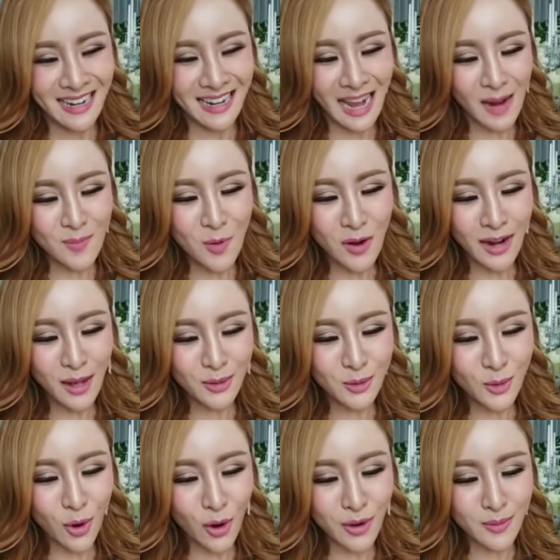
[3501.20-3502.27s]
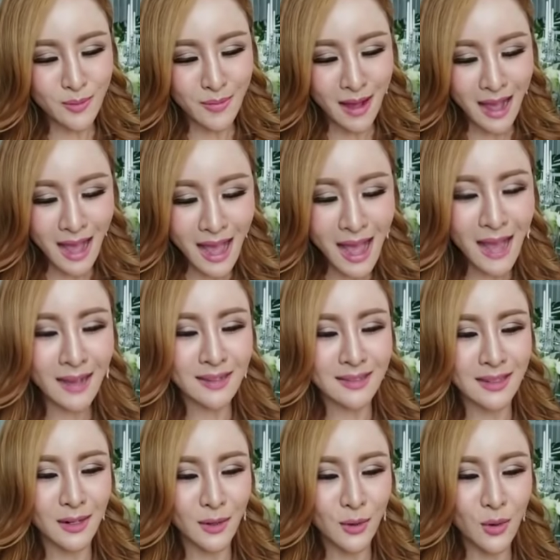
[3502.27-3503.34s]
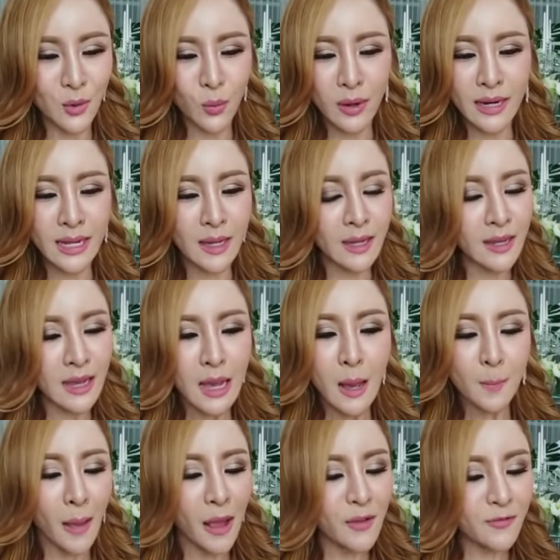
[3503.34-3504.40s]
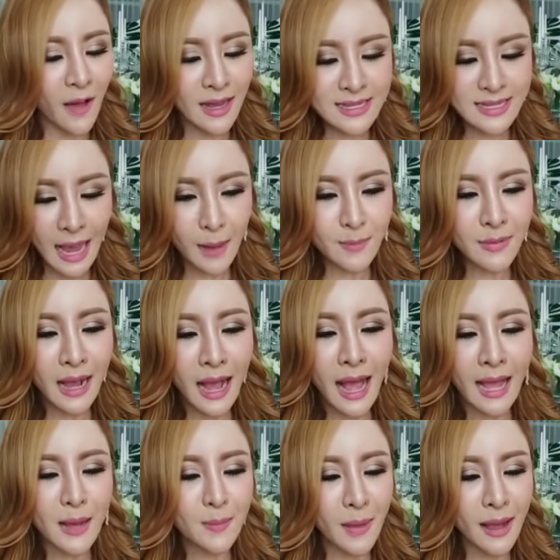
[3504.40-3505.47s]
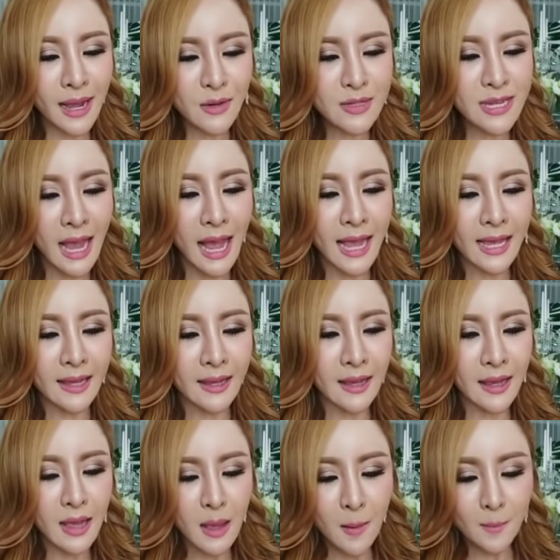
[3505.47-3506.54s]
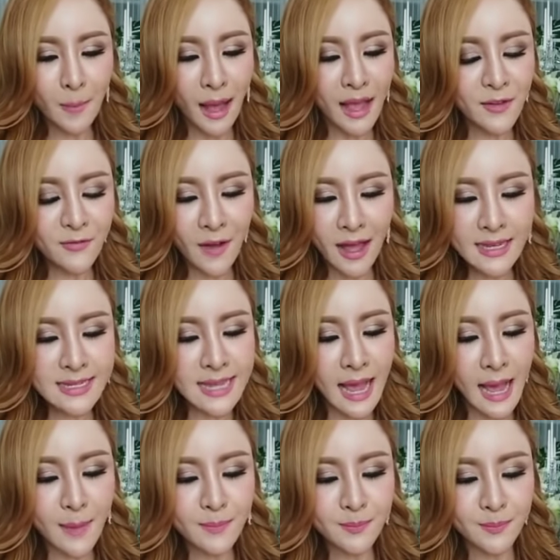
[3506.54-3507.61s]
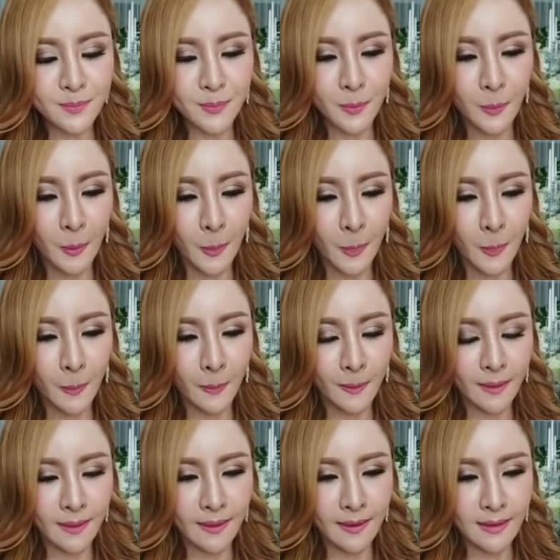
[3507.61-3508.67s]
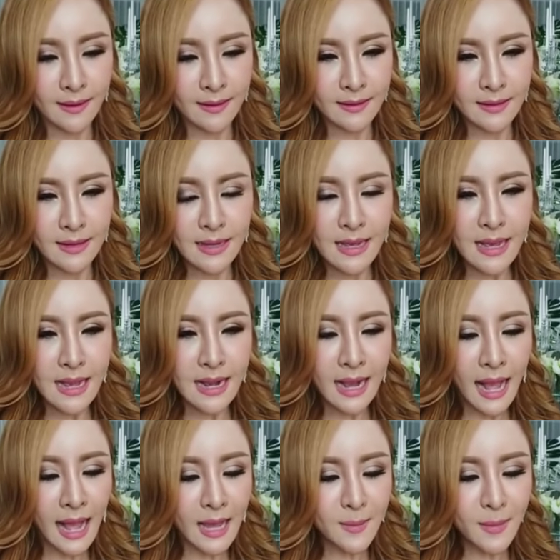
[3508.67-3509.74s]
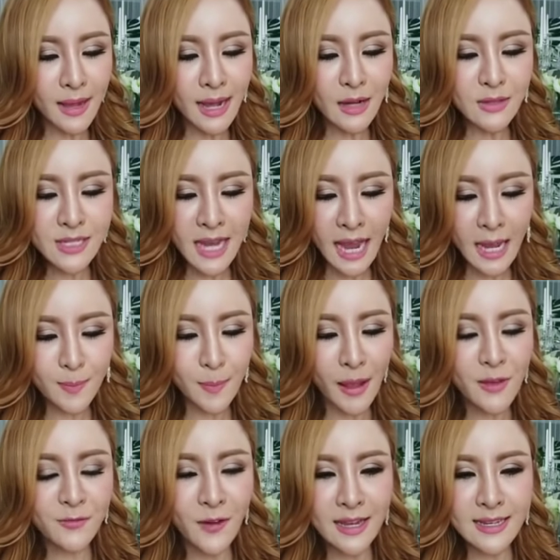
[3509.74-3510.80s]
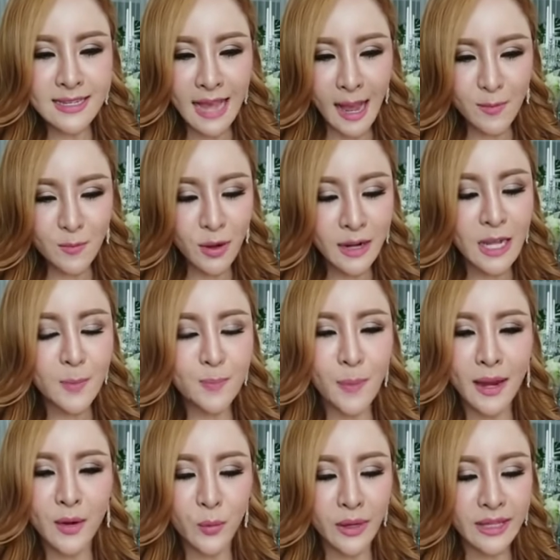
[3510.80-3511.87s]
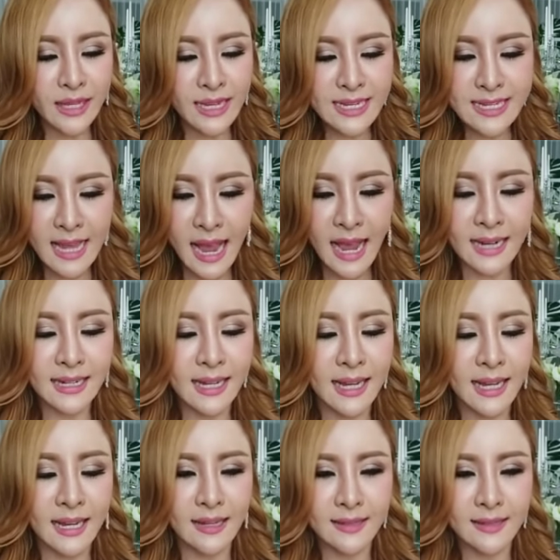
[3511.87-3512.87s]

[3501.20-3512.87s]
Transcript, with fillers: รักพวกเราทุกคนมากนะลูกวันนี้ไปฟังซ้ำใครไม่เข้าใจไปฟังซ้ำใครไม่เข้าใจไปฟังซ้ำวันนี้เป็นวิทยาศาสตร์ค่ะ